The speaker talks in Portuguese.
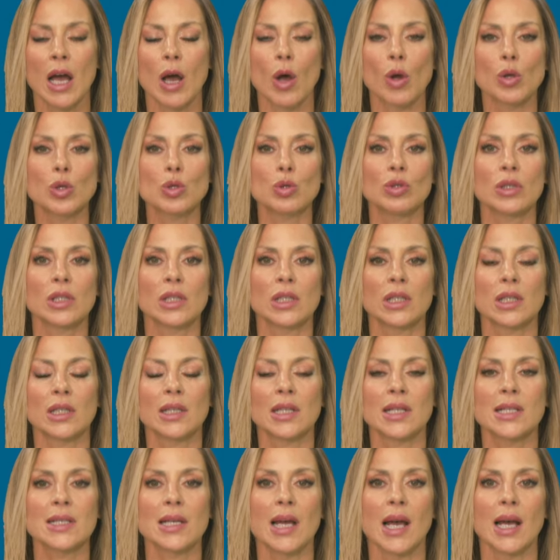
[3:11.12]
a autora
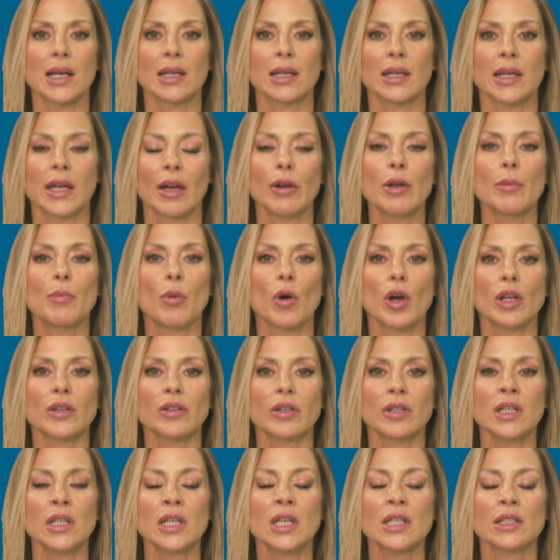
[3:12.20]
da saga Harry
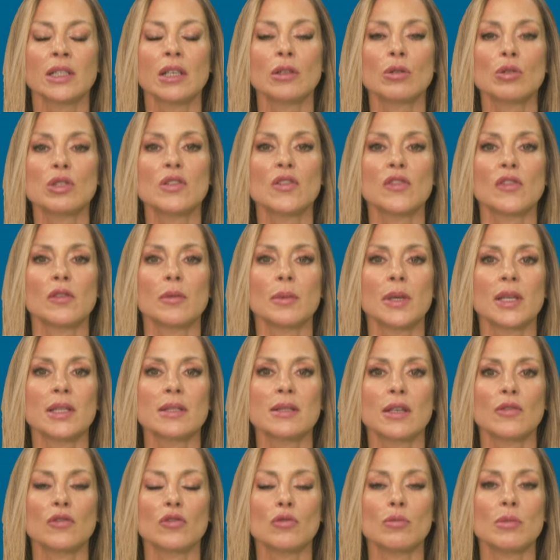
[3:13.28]
Potter, que
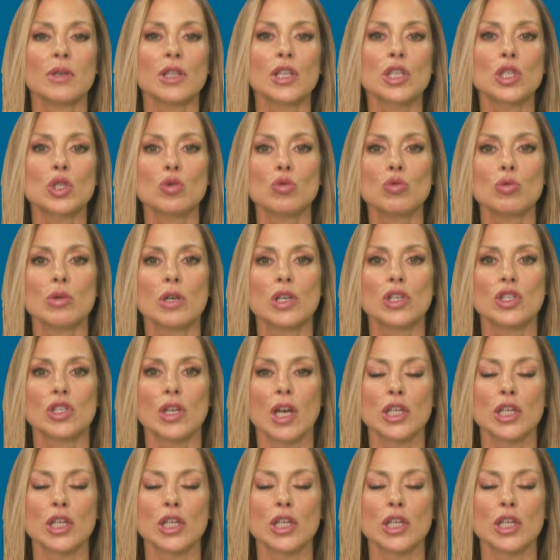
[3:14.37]
inclusivamente teve uma das suas